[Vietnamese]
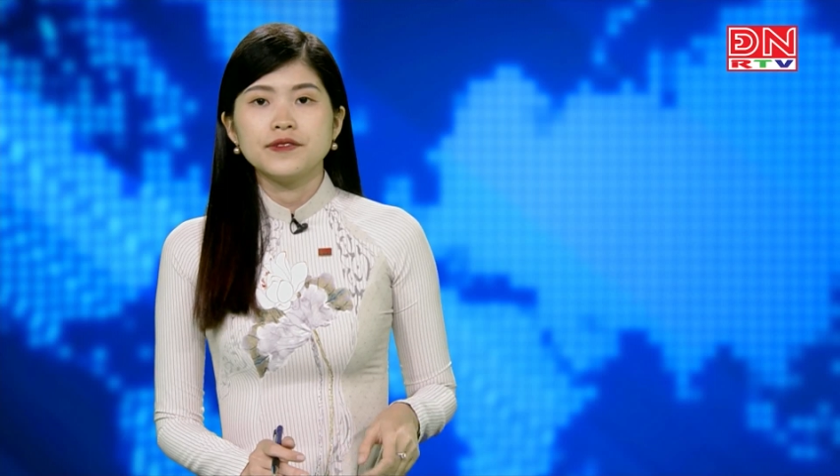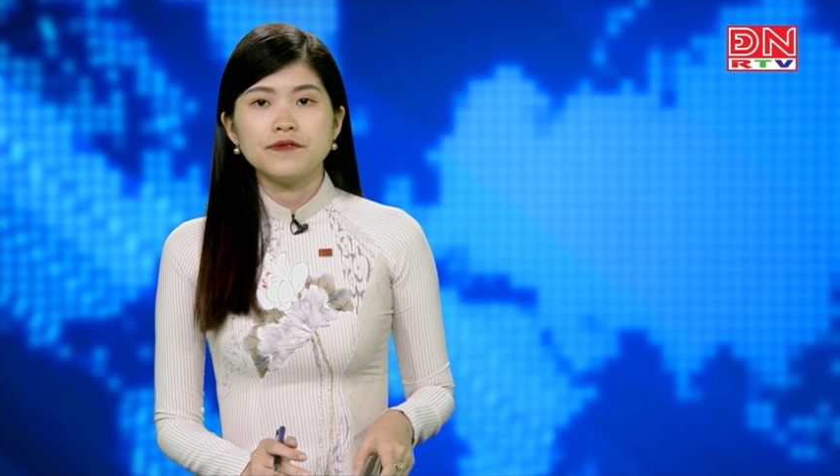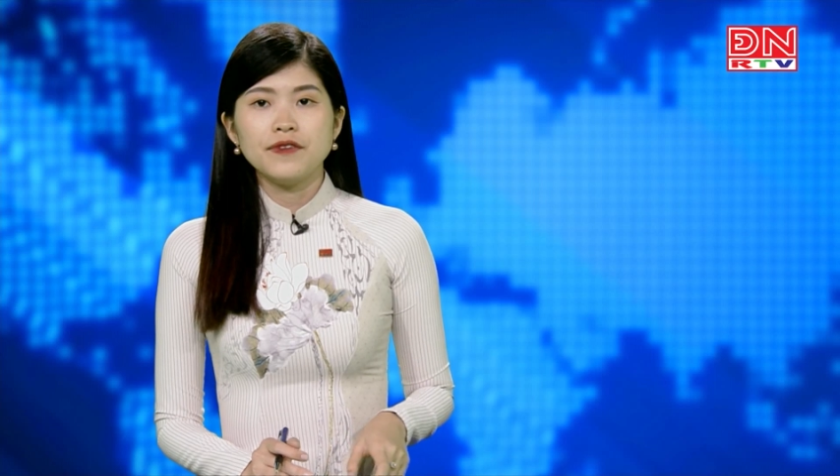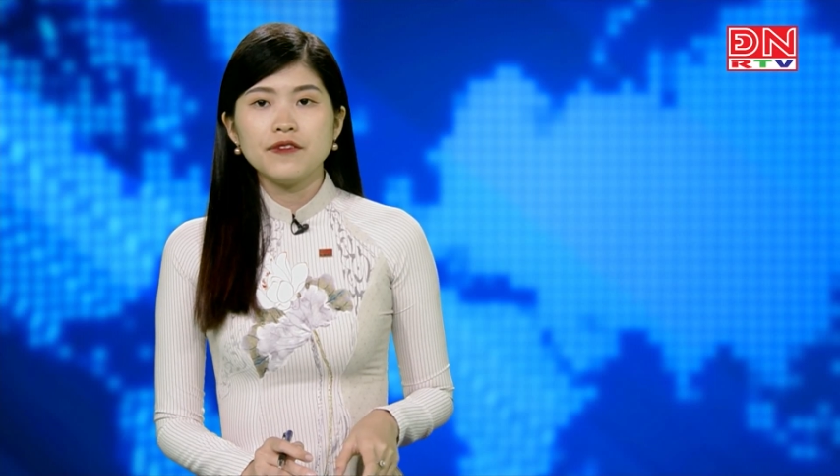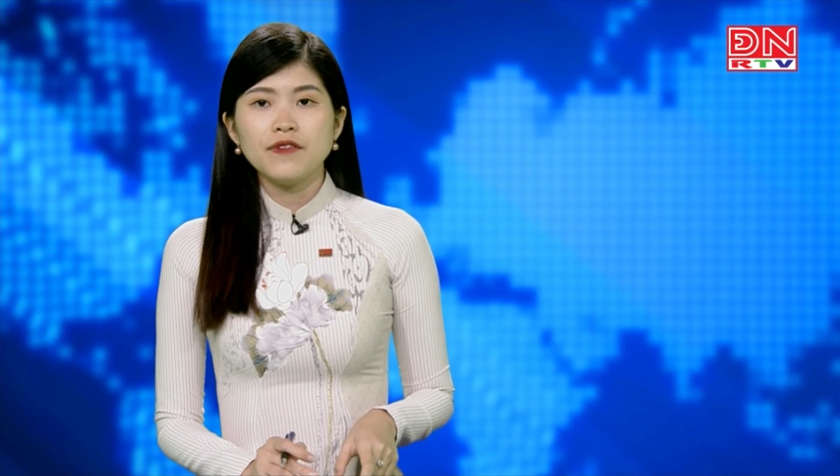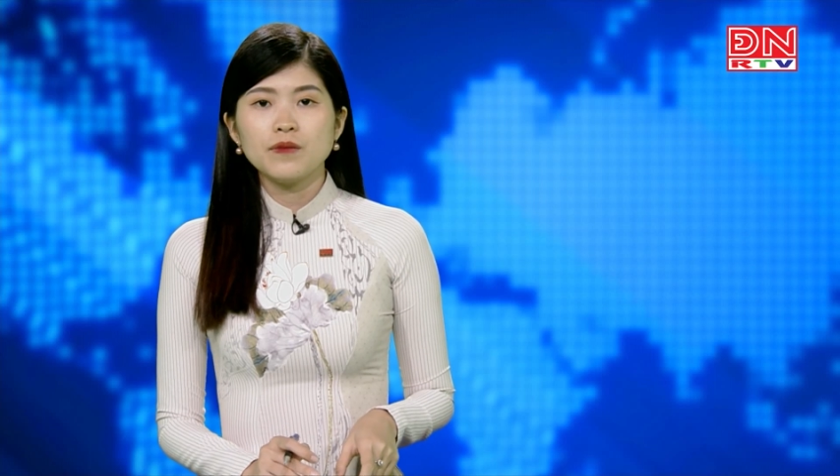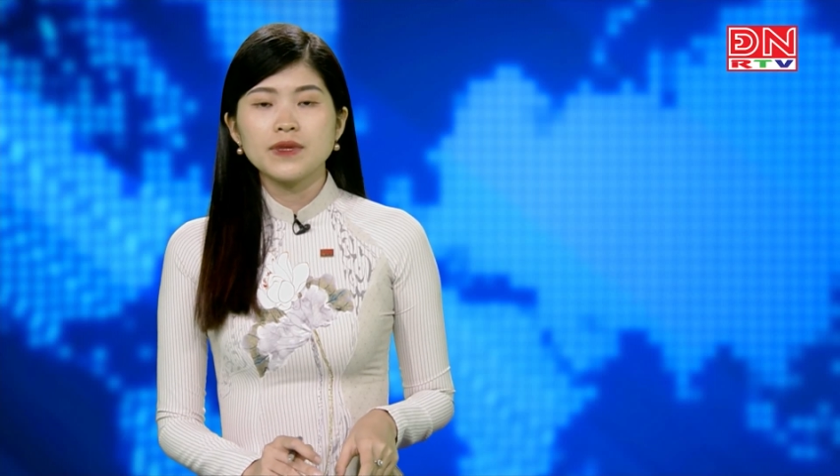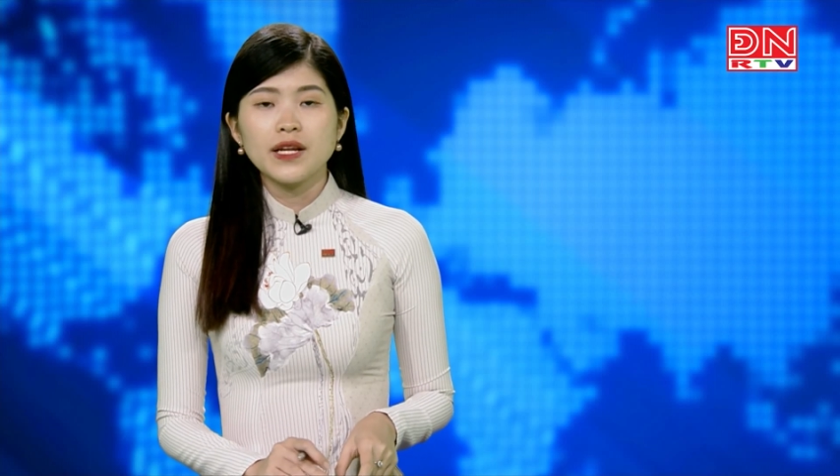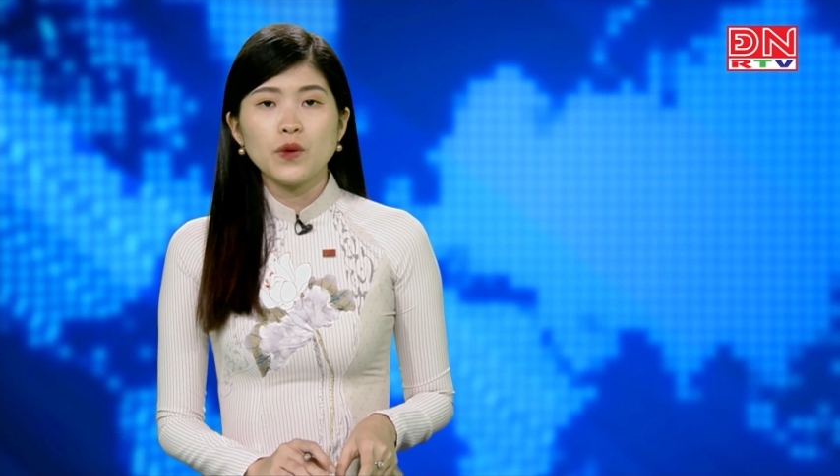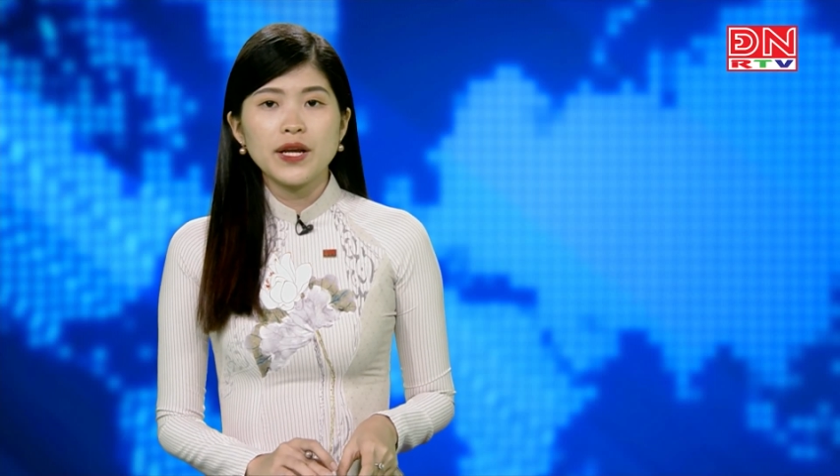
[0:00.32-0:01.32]
Văn
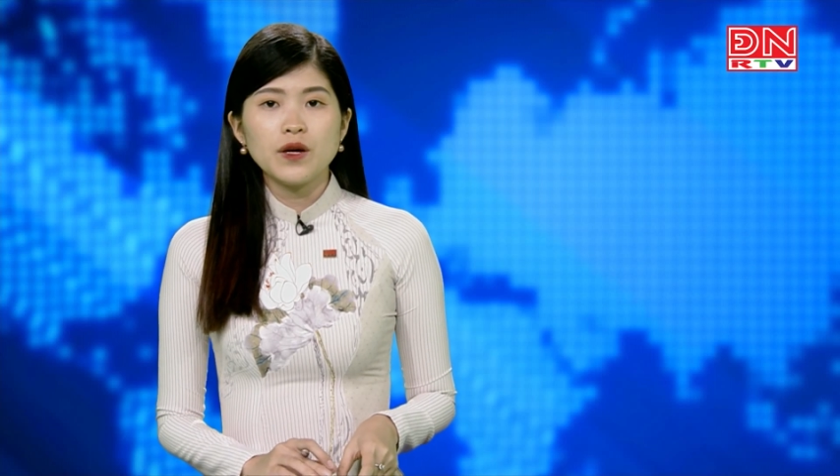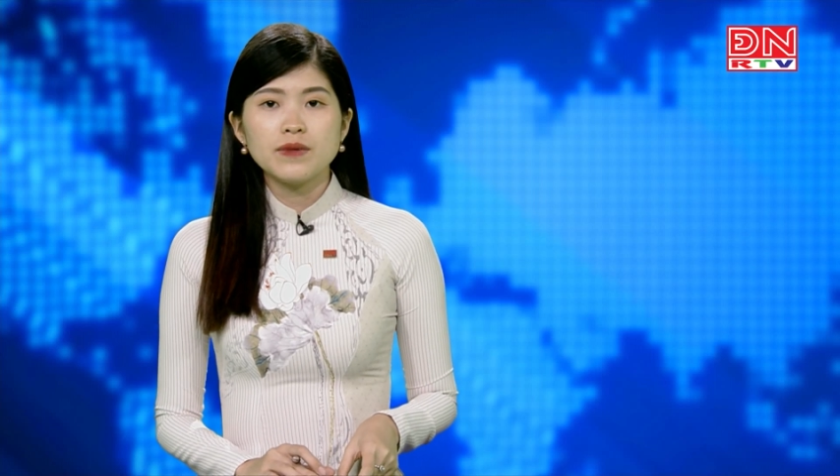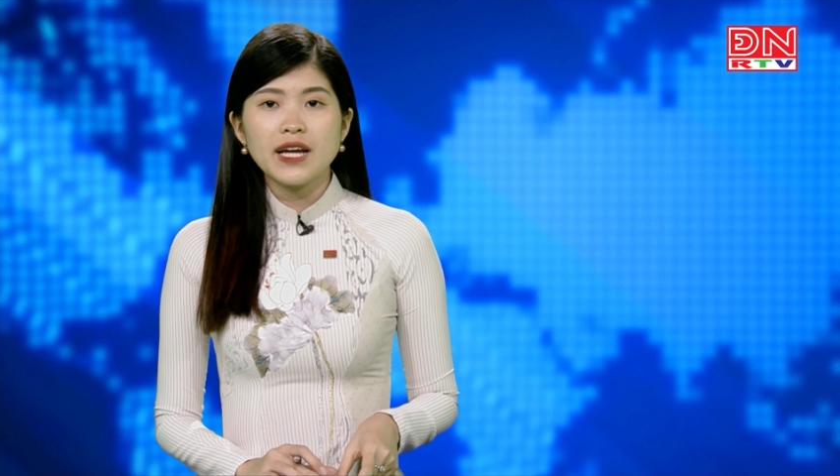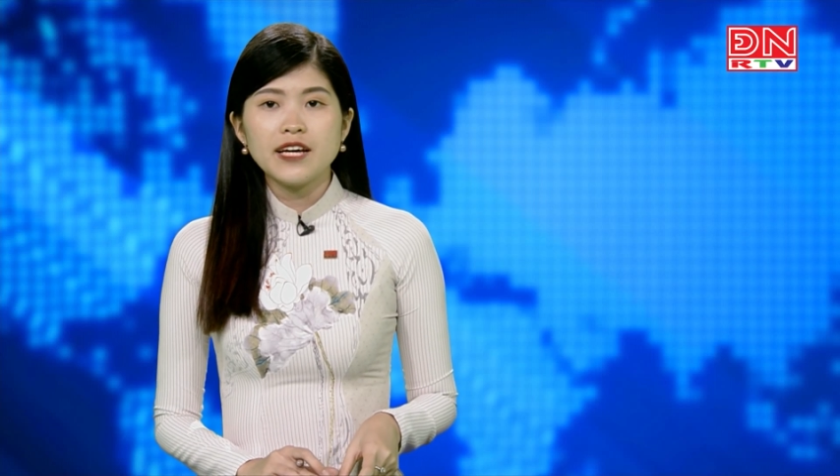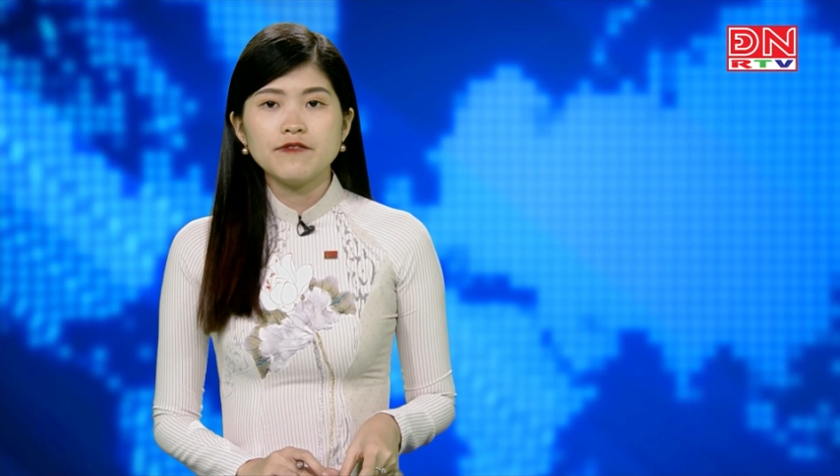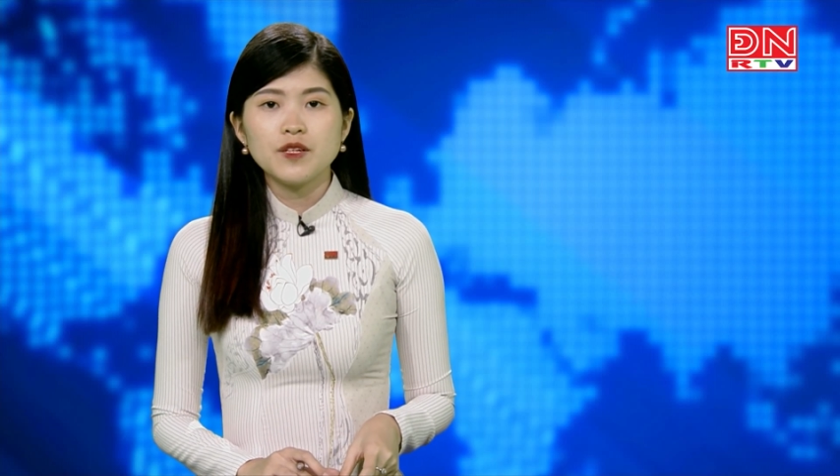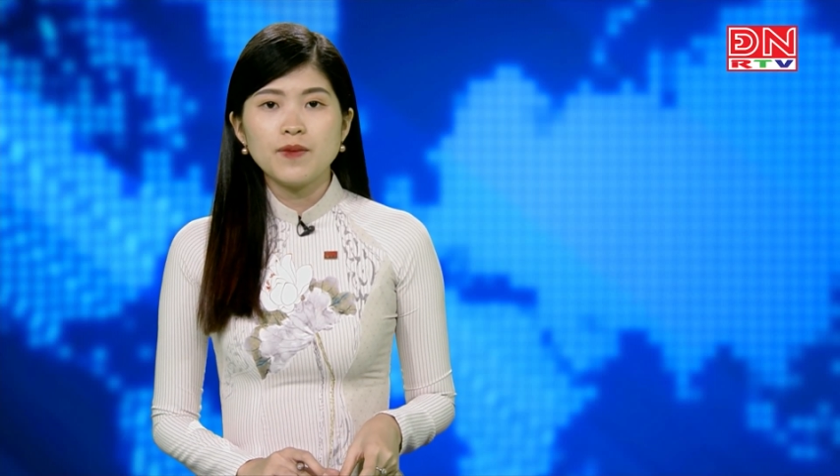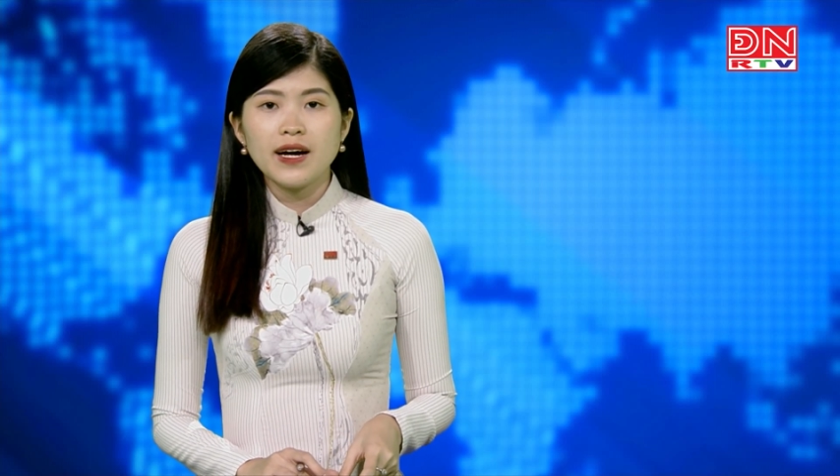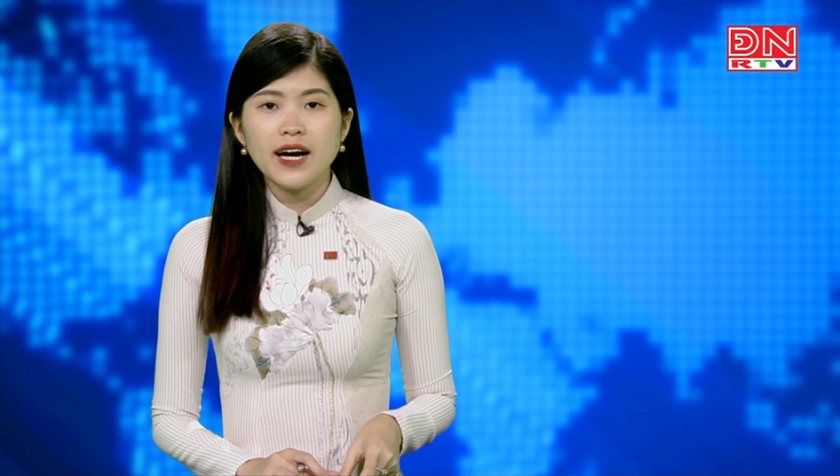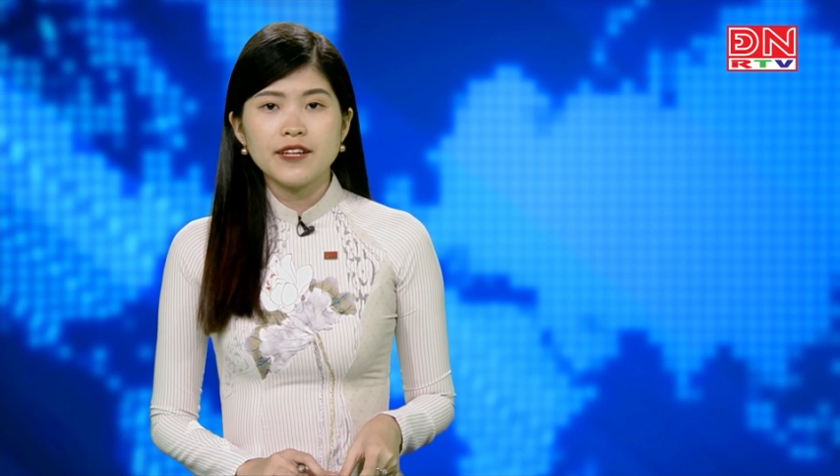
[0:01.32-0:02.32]
phòng tỉnh ủy Đồng Nai vừa ban